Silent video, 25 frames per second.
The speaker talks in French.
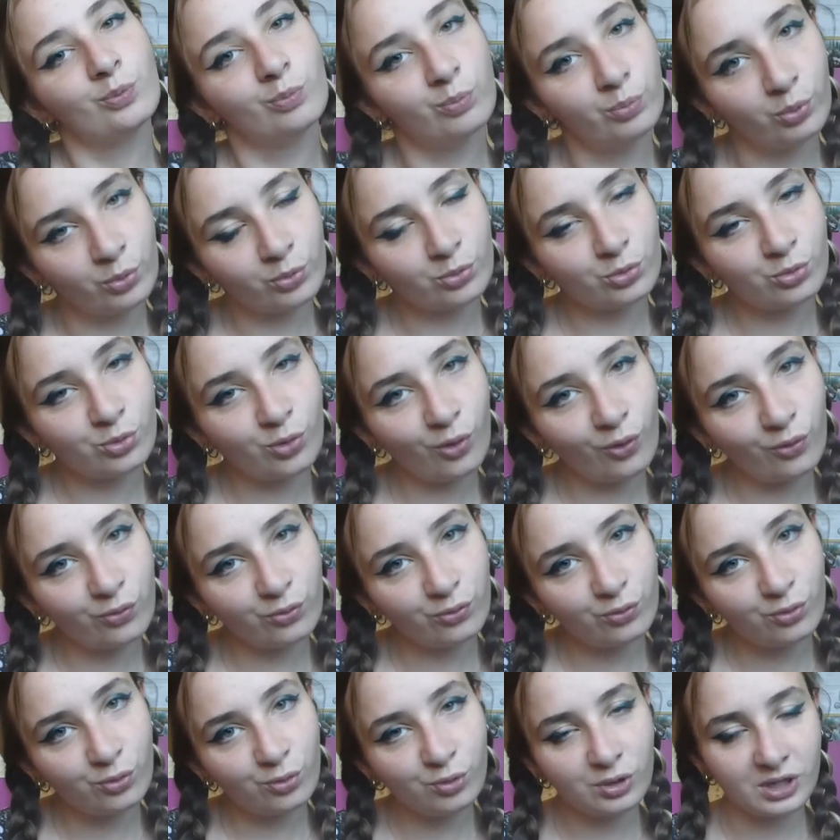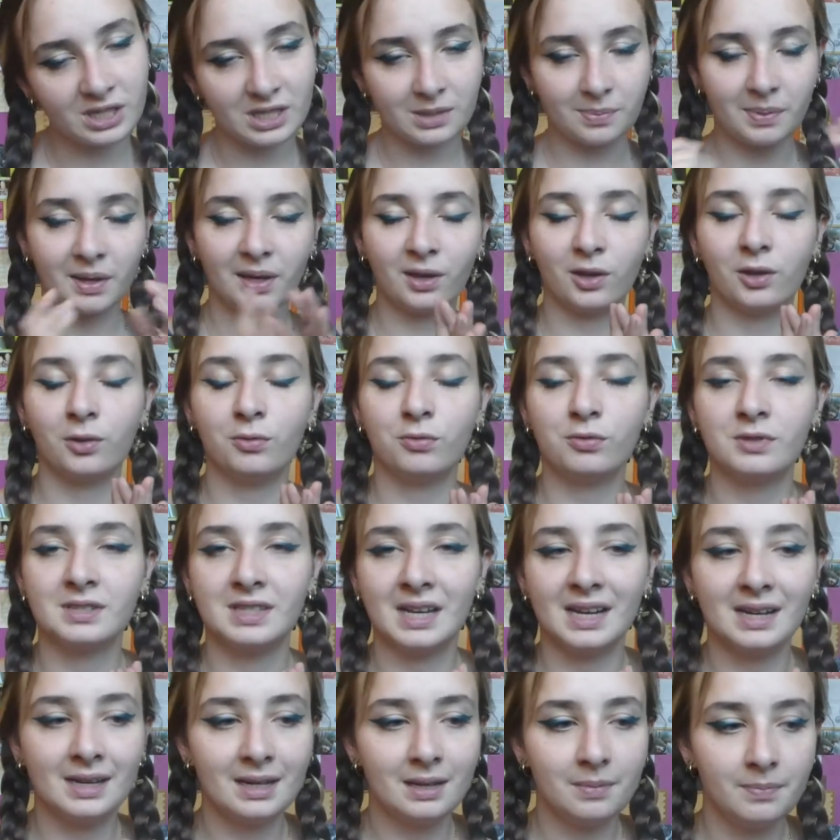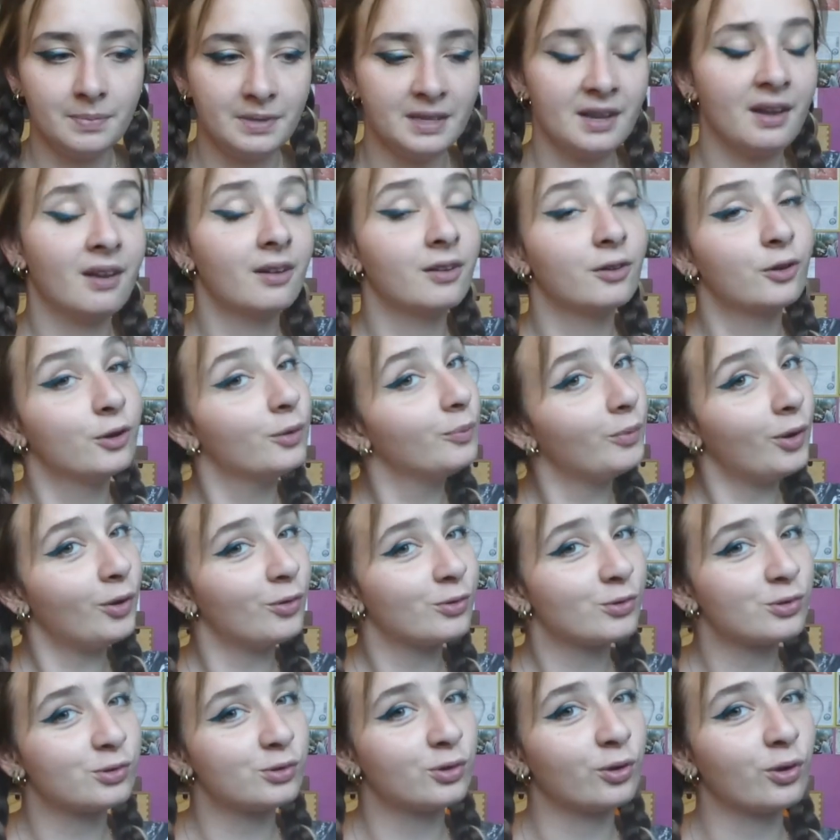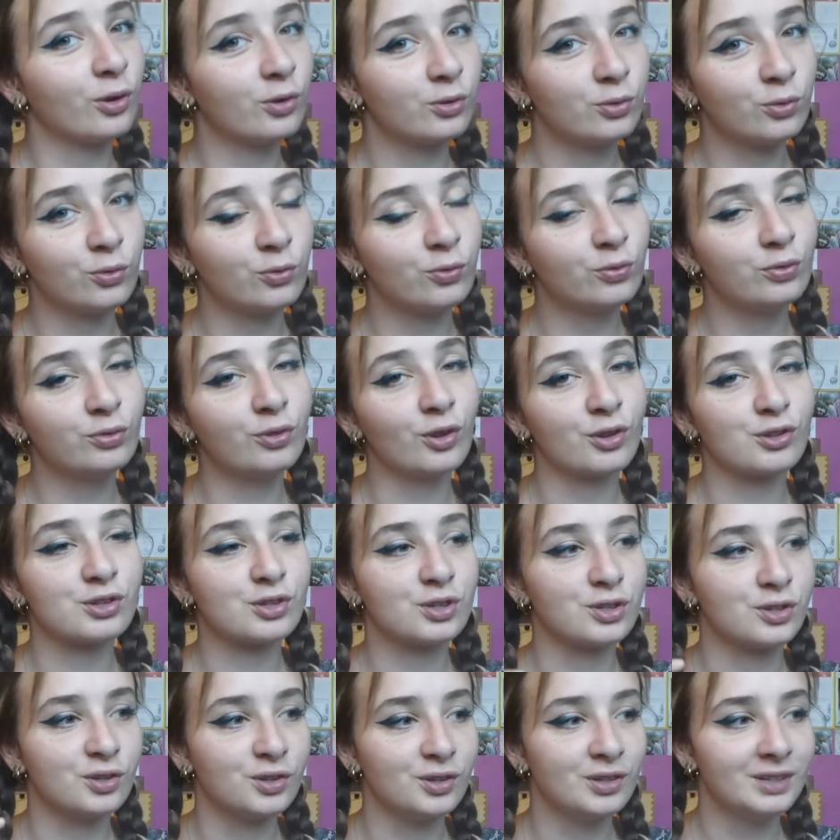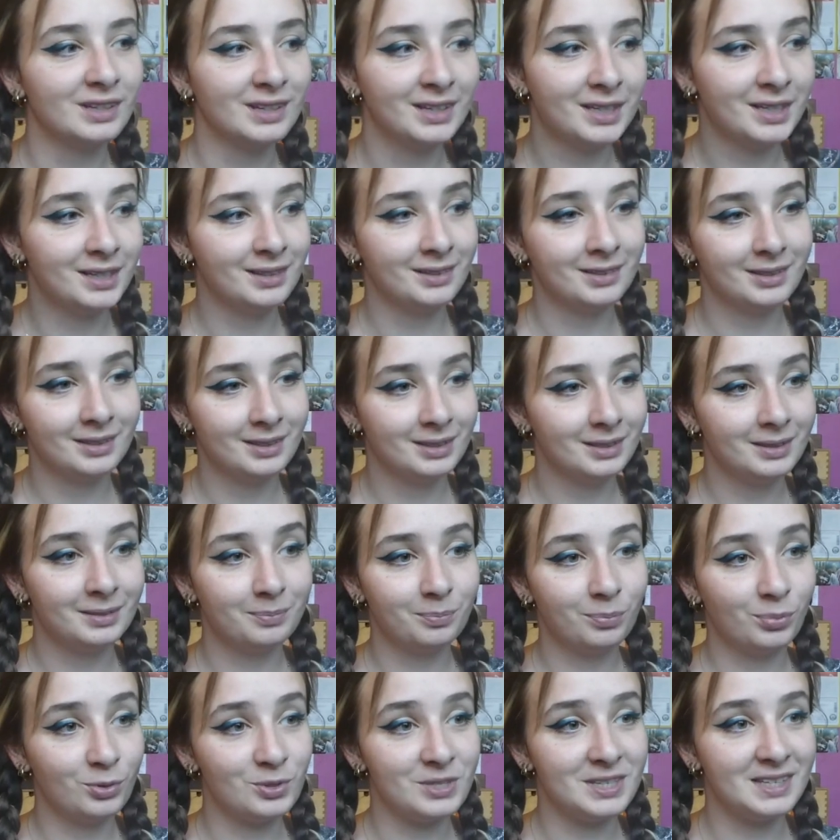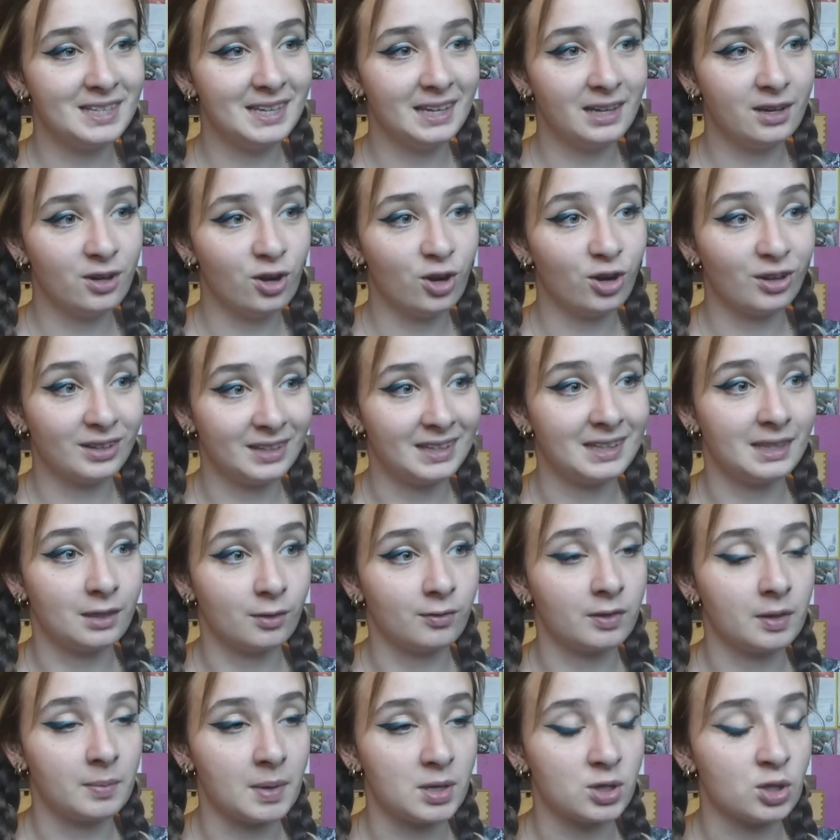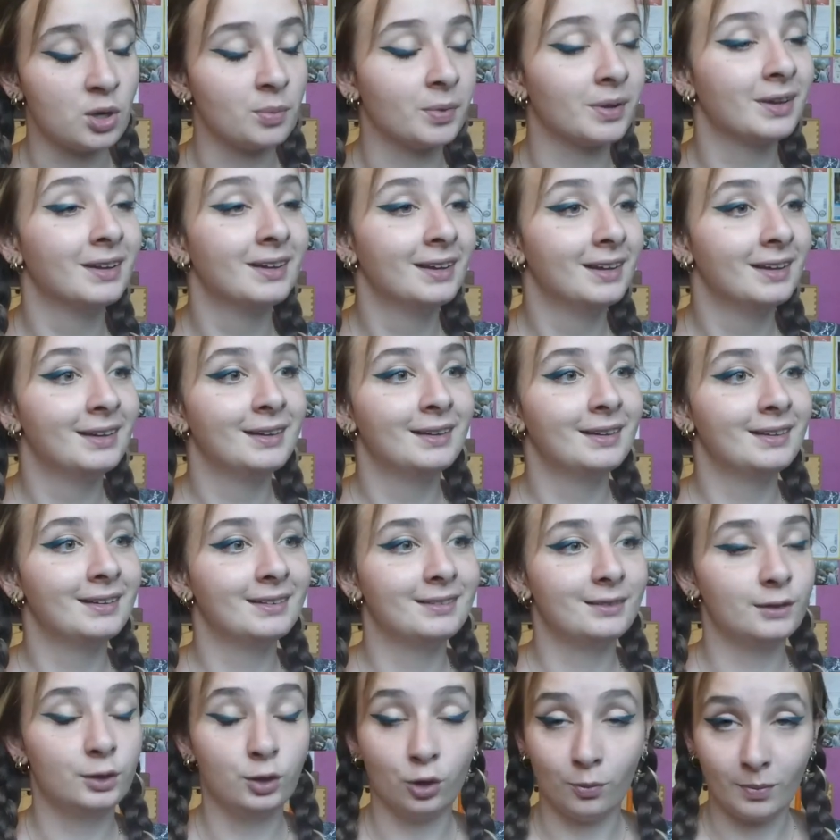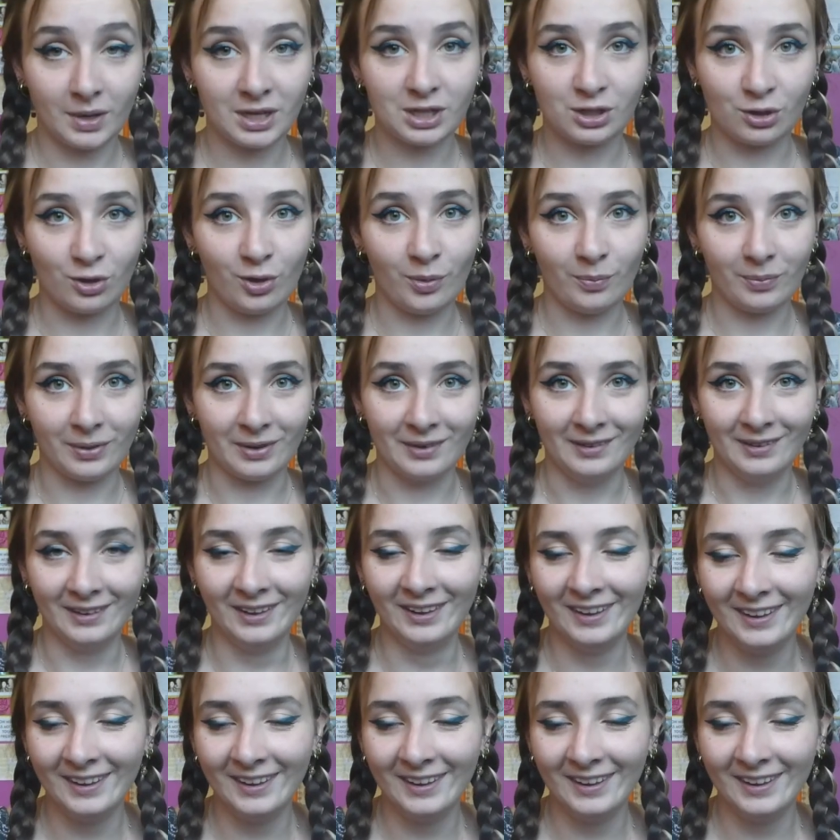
Bonjour vous, j'espère que vous allez bien. Comment on se retrouve dans ce petit décor qui est en fait ma chambre Dans ma chambre.